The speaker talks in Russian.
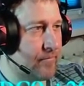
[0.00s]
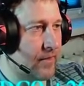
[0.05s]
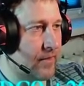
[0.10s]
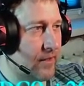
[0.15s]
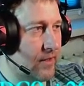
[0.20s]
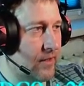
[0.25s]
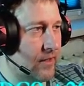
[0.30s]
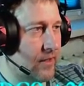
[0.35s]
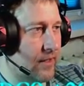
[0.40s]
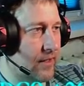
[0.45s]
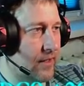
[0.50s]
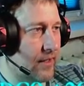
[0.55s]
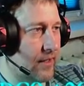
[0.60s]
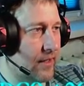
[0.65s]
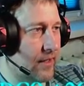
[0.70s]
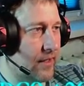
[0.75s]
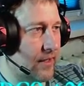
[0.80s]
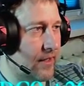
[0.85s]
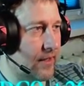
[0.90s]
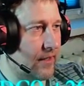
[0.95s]

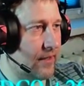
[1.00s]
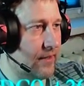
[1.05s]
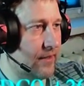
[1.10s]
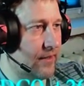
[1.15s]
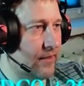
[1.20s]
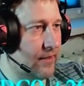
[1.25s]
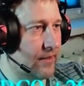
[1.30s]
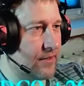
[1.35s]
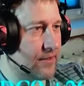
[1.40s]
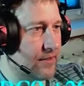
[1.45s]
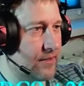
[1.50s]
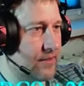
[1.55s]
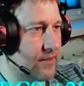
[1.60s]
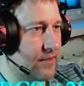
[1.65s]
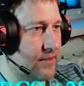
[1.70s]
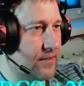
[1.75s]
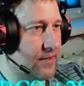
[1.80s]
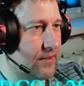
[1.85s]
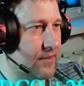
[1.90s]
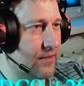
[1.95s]
Арес,
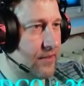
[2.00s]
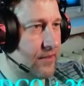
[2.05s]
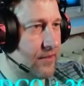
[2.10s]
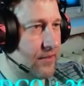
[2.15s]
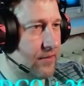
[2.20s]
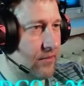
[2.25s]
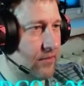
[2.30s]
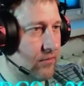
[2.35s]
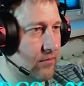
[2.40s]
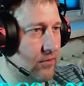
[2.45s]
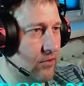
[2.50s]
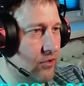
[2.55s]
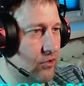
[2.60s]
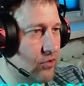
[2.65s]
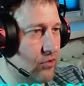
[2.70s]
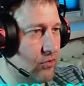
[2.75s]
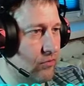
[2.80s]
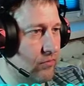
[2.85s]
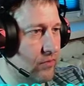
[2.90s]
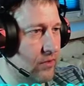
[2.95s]
слизь. Ну, это
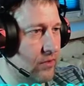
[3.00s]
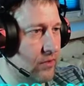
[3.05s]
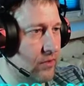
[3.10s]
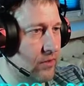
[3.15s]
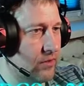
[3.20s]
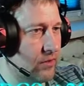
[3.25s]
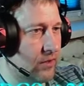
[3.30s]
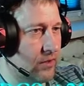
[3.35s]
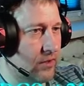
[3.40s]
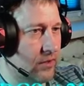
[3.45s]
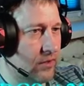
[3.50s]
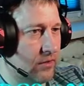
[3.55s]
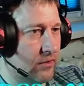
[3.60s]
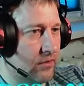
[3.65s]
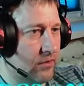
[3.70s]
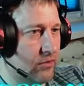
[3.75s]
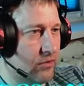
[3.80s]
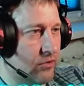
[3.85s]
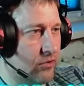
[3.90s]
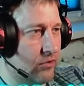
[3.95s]
дешевый, да?
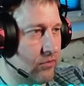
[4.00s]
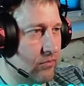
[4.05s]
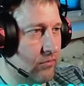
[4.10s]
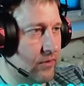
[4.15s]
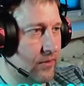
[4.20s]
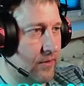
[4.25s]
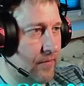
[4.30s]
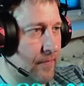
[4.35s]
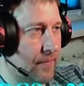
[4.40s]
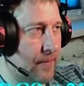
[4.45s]
Дешевый.